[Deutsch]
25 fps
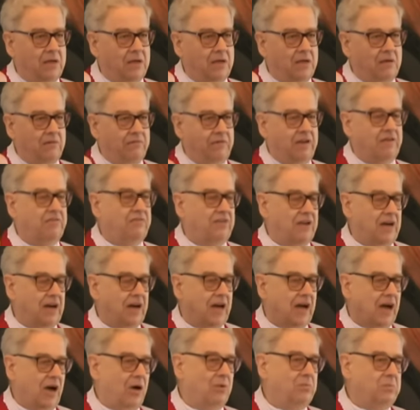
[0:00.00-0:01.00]
wie viel
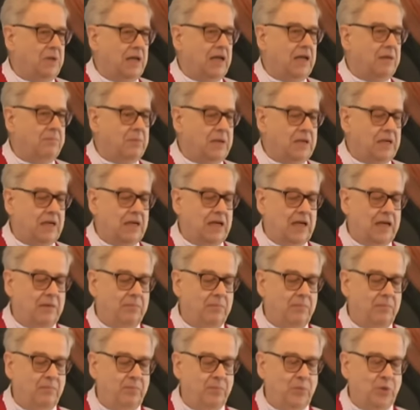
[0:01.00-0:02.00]
Raum gebe ich
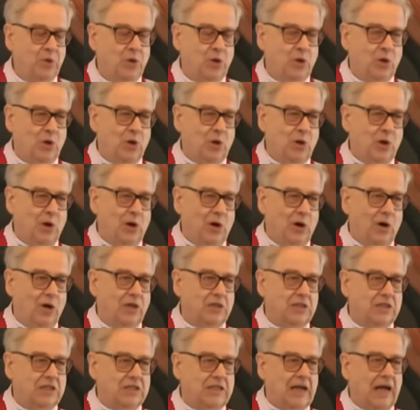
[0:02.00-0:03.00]
ihm
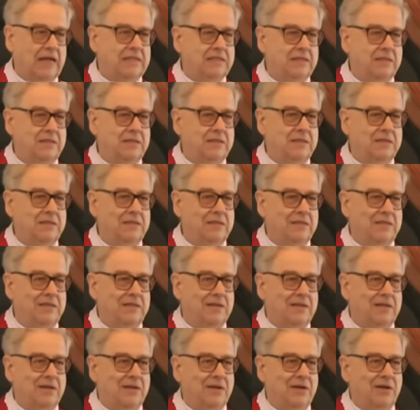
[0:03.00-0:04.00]
und dann
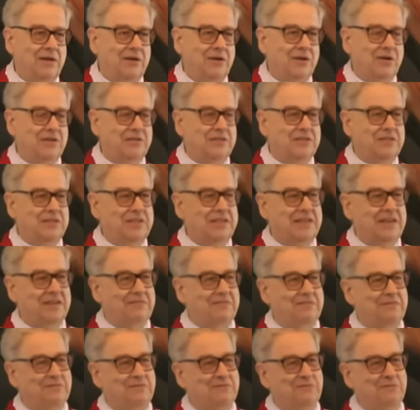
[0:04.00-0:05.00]
können Sie den
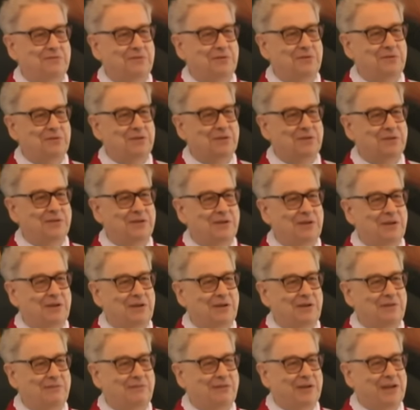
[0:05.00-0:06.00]
Fuß
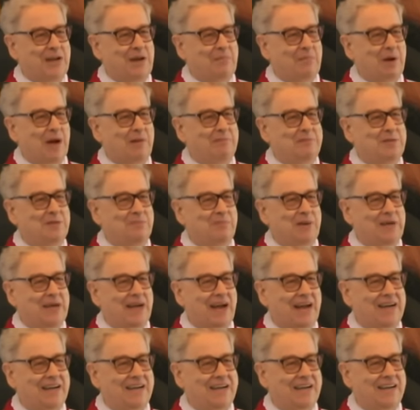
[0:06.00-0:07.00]
von der
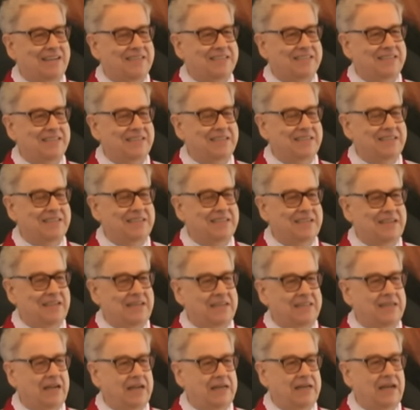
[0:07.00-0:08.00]
Bremspedale lassen,
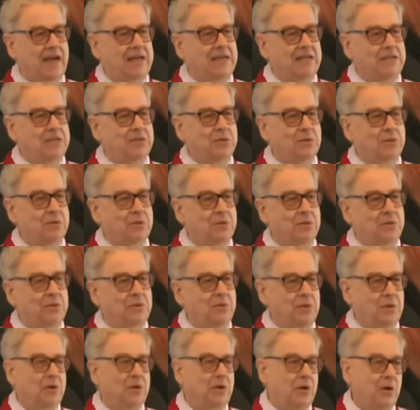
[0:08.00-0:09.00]
denn dann ist grün
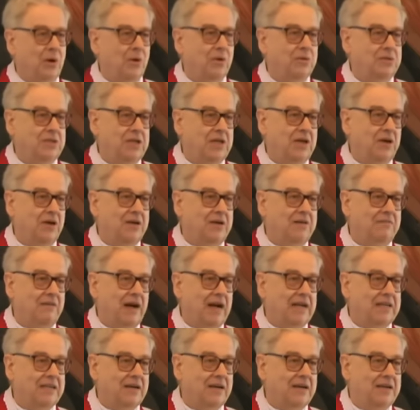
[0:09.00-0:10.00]
und Sie können
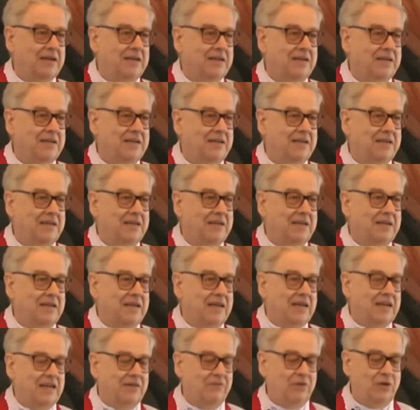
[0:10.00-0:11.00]
weiter.
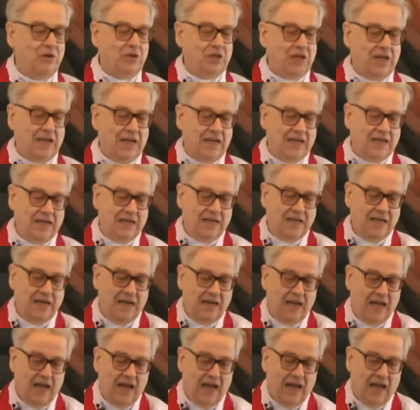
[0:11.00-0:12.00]
Ich wünsche Ihnen
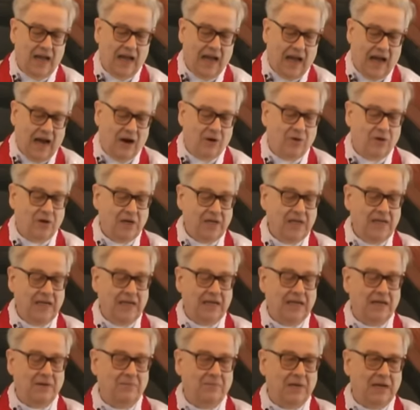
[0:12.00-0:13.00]
auch in
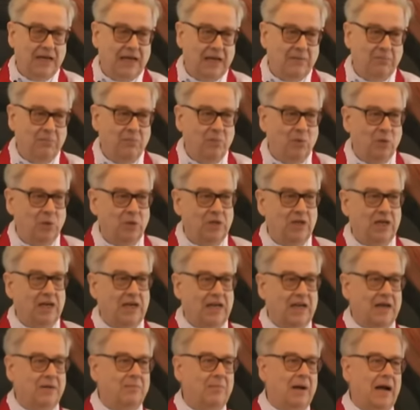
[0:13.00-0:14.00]
Ihrem Leben und in
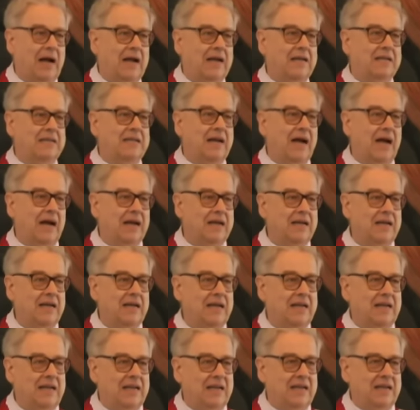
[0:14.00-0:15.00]
Ihrem Alltag
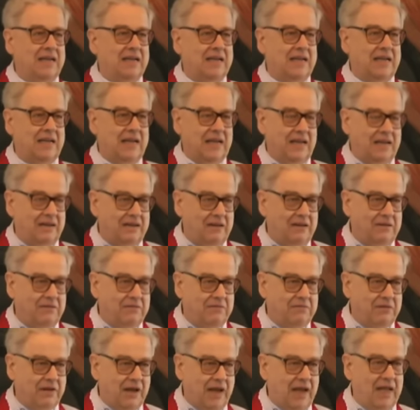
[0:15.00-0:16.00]
die
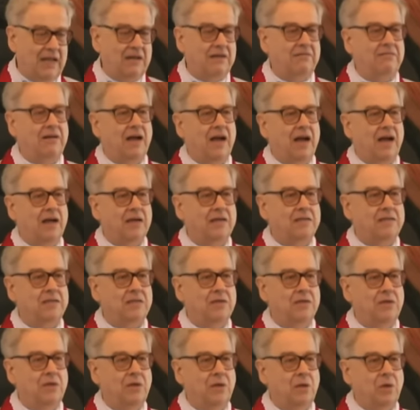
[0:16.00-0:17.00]
freie Fahrt
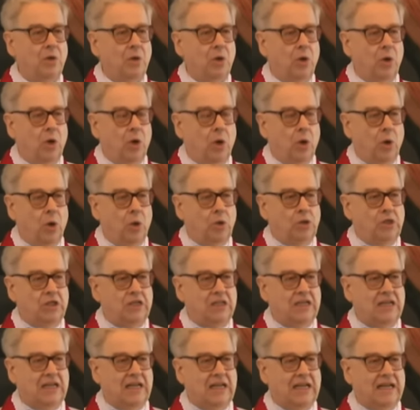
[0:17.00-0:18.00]

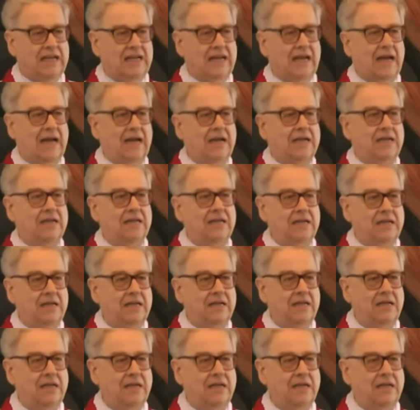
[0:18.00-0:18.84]
und die Gnade,